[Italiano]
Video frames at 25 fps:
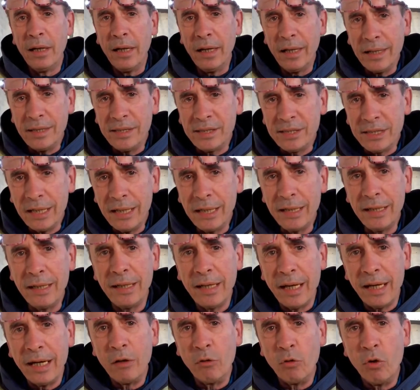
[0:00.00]

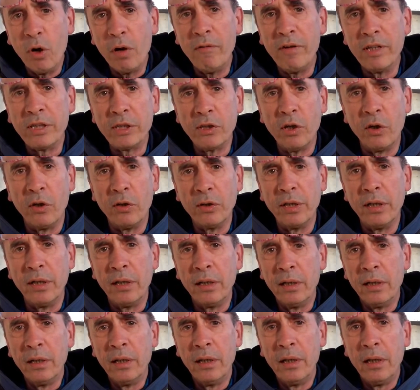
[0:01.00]
Grissini e uova
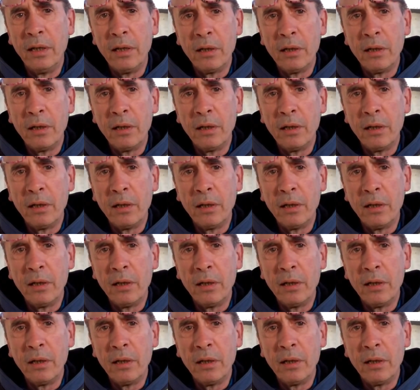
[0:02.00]
sode.